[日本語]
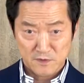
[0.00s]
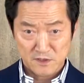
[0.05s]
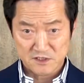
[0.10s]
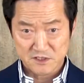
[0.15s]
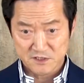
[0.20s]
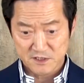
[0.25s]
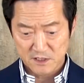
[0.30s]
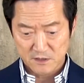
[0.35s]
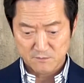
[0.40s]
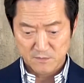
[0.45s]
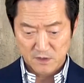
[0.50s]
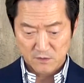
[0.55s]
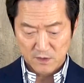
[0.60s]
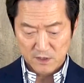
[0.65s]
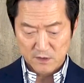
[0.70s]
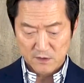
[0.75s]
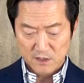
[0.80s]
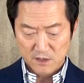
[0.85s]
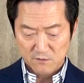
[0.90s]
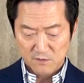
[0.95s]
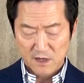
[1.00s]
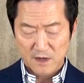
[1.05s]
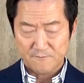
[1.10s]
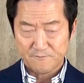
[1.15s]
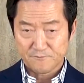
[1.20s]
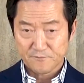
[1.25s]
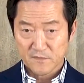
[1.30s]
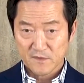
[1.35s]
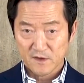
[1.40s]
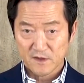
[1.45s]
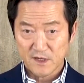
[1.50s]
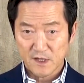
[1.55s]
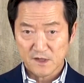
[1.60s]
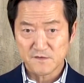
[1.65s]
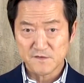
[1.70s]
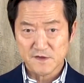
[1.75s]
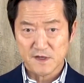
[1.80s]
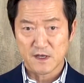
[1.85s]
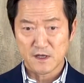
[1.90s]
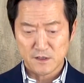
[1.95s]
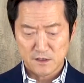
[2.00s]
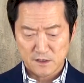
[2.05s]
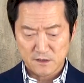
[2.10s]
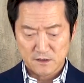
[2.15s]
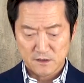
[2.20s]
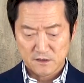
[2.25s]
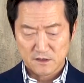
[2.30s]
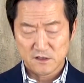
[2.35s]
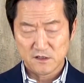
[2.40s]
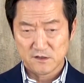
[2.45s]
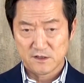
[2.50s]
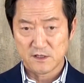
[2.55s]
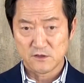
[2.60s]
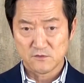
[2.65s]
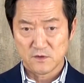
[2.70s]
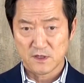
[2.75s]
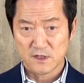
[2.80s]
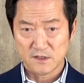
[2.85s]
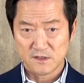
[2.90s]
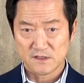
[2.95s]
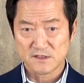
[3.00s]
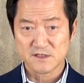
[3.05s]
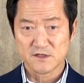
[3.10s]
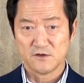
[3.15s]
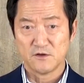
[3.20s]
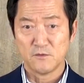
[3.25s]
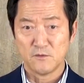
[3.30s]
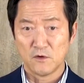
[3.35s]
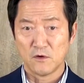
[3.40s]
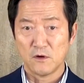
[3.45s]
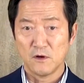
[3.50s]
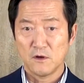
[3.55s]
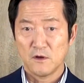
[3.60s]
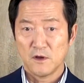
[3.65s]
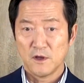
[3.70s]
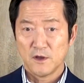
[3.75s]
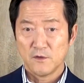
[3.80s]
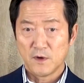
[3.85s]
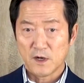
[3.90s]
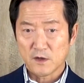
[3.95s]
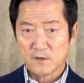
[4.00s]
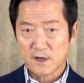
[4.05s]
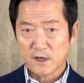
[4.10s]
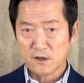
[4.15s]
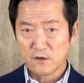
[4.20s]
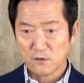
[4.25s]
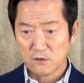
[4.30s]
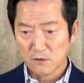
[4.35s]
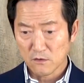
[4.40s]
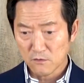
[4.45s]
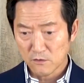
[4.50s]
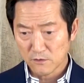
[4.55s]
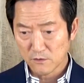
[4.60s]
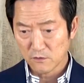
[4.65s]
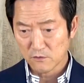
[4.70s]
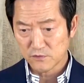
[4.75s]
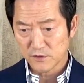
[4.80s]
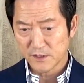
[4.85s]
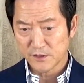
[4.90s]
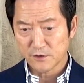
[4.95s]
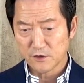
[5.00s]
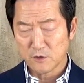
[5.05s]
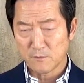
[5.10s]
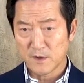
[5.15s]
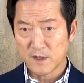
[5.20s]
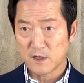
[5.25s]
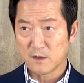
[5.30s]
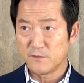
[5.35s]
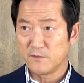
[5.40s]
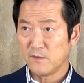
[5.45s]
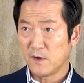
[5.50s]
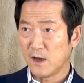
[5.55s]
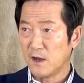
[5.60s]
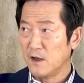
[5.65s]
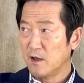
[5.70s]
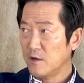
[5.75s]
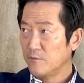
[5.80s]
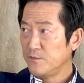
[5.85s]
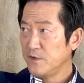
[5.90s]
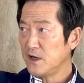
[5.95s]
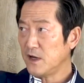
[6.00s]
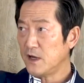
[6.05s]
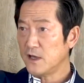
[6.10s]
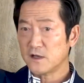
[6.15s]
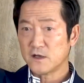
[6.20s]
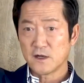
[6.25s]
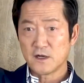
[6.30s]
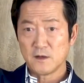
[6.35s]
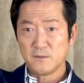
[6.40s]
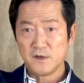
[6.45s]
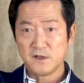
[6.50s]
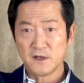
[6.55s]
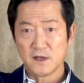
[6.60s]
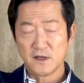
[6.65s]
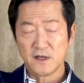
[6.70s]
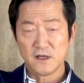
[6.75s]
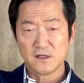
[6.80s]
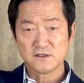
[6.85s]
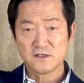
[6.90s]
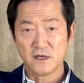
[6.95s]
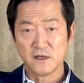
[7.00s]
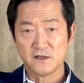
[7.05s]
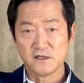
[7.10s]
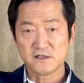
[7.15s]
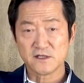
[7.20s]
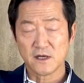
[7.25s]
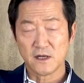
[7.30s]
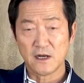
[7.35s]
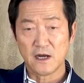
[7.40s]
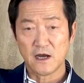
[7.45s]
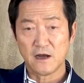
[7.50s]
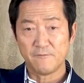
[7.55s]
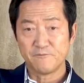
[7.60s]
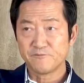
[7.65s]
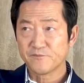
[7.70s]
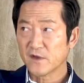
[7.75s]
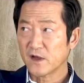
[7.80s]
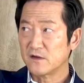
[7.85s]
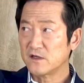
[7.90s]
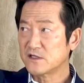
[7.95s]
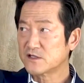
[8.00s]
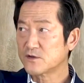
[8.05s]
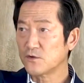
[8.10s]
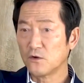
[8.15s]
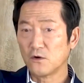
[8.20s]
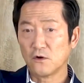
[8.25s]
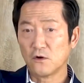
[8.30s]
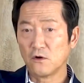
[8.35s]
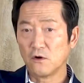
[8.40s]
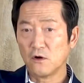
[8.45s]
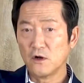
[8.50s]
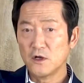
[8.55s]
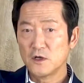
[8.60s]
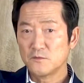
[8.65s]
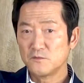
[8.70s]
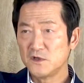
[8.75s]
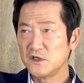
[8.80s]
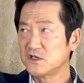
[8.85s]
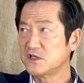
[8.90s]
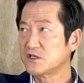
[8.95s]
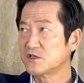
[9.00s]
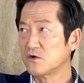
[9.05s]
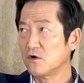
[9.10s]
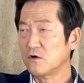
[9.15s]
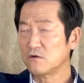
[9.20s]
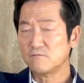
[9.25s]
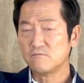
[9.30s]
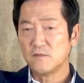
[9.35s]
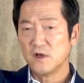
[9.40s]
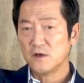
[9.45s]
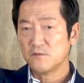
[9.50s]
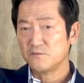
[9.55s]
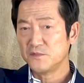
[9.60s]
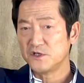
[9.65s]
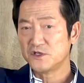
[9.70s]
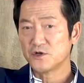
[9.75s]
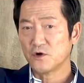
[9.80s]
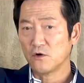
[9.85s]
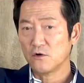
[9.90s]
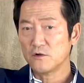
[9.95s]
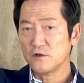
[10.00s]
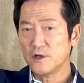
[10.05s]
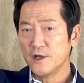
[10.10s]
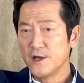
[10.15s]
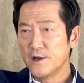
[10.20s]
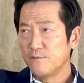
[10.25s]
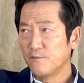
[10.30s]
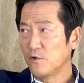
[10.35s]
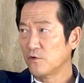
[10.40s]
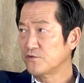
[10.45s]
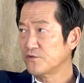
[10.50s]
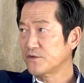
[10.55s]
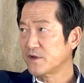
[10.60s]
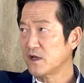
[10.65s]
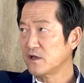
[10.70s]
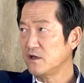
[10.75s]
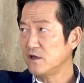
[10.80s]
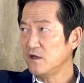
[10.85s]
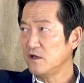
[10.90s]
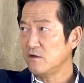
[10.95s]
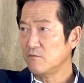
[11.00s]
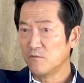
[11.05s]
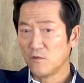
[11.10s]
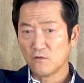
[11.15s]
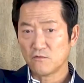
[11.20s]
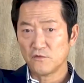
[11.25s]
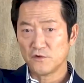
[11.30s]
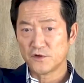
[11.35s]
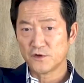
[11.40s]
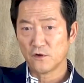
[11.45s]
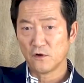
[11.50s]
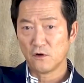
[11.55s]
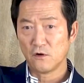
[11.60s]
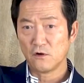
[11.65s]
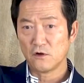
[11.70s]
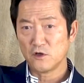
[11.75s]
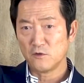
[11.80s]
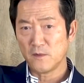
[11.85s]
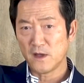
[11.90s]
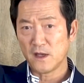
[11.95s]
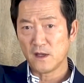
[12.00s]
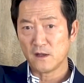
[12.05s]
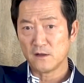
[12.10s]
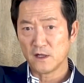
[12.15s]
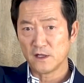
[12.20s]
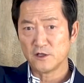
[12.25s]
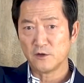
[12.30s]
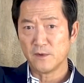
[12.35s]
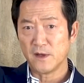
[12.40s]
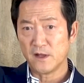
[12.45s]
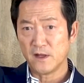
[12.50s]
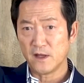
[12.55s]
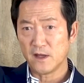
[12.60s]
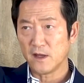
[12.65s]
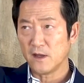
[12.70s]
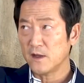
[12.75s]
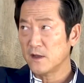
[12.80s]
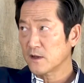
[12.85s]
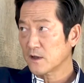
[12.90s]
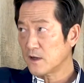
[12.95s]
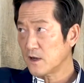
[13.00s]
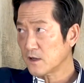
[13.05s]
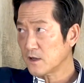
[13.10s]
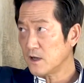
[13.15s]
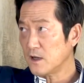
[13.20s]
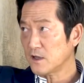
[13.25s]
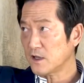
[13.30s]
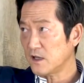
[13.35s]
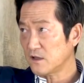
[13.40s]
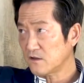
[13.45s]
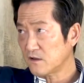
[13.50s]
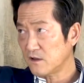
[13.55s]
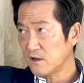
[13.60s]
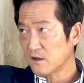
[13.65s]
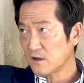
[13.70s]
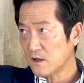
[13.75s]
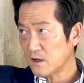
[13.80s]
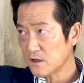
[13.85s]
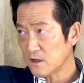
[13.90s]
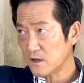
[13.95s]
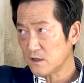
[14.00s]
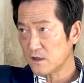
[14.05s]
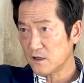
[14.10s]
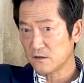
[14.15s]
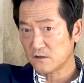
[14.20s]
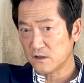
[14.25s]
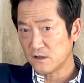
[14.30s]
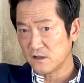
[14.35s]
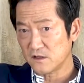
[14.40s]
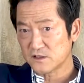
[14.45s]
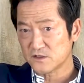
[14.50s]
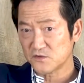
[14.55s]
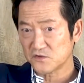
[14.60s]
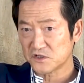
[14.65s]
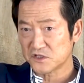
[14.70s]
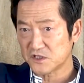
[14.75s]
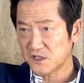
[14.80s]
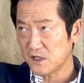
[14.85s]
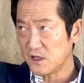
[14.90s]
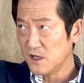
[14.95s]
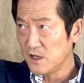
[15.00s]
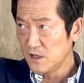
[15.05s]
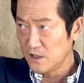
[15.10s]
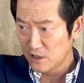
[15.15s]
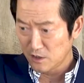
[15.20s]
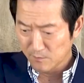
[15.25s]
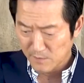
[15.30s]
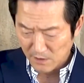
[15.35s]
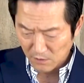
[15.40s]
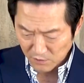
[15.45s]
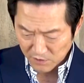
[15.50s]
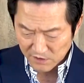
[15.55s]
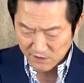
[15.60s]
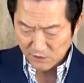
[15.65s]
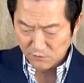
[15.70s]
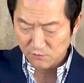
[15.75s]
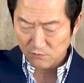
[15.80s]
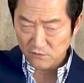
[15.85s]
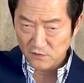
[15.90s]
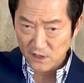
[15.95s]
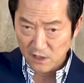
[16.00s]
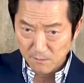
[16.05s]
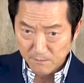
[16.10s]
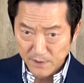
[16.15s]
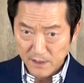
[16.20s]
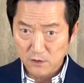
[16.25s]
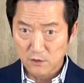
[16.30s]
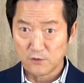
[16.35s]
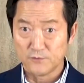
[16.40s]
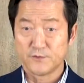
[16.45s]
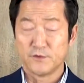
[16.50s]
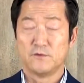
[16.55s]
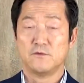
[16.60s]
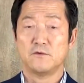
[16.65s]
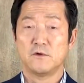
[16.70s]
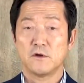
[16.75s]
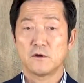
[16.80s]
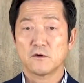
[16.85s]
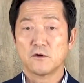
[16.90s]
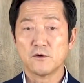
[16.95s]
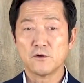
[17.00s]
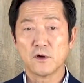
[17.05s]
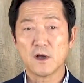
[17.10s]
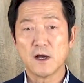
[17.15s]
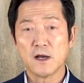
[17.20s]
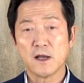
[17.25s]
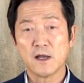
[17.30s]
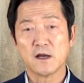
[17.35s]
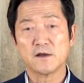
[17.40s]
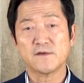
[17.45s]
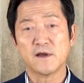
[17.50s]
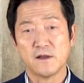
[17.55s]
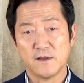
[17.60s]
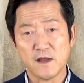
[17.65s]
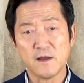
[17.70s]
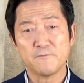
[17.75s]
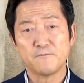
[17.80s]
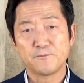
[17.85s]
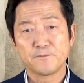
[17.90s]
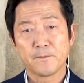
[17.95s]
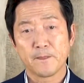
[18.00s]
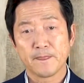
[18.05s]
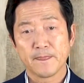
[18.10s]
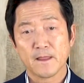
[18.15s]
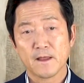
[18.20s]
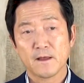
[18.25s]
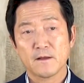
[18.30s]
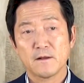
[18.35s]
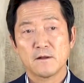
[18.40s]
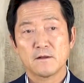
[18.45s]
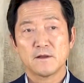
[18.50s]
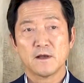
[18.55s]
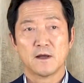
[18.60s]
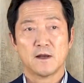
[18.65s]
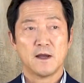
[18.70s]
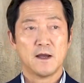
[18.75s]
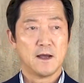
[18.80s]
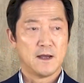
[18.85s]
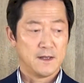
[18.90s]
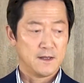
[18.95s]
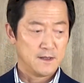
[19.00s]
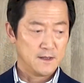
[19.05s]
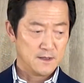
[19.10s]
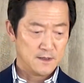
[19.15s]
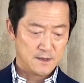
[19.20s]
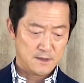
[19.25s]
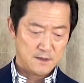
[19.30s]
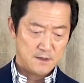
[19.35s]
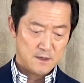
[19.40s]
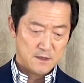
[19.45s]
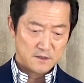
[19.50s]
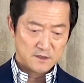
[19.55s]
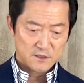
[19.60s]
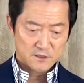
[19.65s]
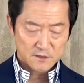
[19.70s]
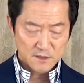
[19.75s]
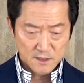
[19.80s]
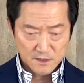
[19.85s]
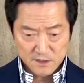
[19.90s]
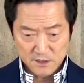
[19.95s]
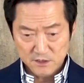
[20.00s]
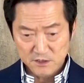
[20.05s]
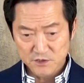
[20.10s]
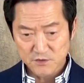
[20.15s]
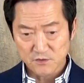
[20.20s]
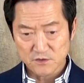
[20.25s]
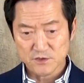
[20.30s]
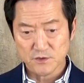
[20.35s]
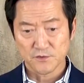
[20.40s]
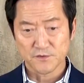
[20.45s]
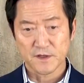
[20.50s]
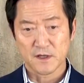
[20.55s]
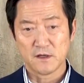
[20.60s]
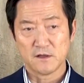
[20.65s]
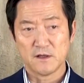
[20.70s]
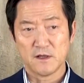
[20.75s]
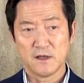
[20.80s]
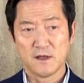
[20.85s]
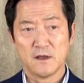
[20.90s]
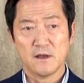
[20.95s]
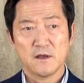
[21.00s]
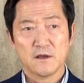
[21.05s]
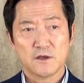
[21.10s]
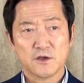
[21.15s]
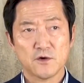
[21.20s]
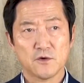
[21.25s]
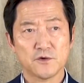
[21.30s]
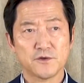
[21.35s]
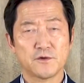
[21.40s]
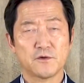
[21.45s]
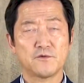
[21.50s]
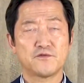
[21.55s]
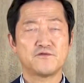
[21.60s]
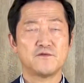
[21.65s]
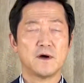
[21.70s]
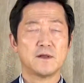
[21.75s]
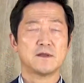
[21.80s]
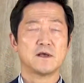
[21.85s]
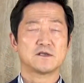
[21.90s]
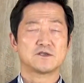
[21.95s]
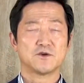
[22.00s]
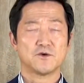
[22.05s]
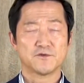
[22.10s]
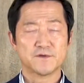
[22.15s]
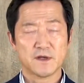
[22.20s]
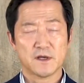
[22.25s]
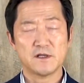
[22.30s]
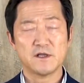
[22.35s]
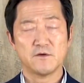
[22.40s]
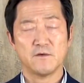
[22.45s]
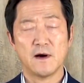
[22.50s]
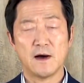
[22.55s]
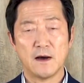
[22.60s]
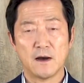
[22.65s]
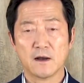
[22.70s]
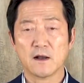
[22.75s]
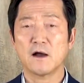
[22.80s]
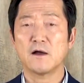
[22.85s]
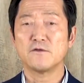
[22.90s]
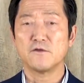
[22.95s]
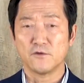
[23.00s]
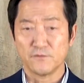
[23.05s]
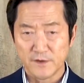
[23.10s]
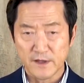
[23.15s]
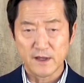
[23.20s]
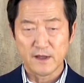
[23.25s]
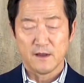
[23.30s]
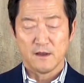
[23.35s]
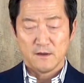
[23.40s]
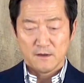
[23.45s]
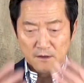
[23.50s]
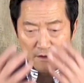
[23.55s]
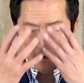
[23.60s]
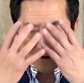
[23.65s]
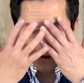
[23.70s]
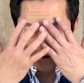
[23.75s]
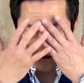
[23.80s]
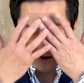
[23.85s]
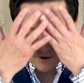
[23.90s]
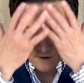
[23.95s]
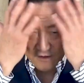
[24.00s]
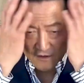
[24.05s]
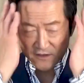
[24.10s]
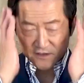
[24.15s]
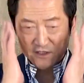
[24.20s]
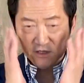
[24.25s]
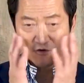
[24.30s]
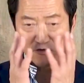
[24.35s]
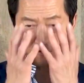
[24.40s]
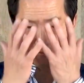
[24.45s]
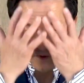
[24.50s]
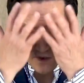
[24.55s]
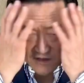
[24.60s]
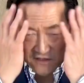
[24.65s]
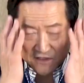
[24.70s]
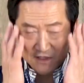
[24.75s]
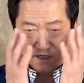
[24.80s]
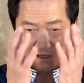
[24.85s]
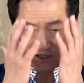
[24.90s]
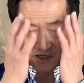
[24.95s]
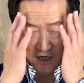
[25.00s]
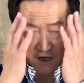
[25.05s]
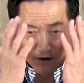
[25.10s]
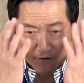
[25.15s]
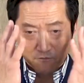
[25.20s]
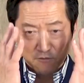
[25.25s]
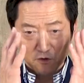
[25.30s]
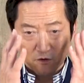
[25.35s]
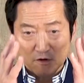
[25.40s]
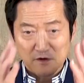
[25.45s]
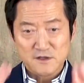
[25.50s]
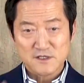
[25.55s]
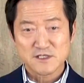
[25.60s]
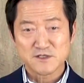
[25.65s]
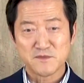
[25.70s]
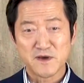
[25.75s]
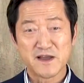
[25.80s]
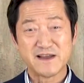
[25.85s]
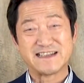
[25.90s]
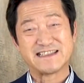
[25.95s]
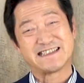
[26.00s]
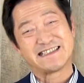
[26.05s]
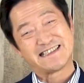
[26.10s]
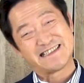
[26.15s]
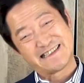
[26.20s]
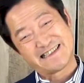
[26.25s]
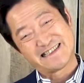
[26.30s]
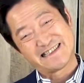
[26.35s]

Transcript: まして、まあ、我々は現在に生きているわけですけども、我々のこのクレドの学びは未来から見た現在ですから、理想、ミッション、ビジョン、目的、目標、夢、何度もやね、掲げて、掲げて、そして今を生きる、頑張ろうという、この考え方やね。だから、えー、過緊張状態で、強度の不安な状態ではあかんので、えー、セルフマッサージスマイル、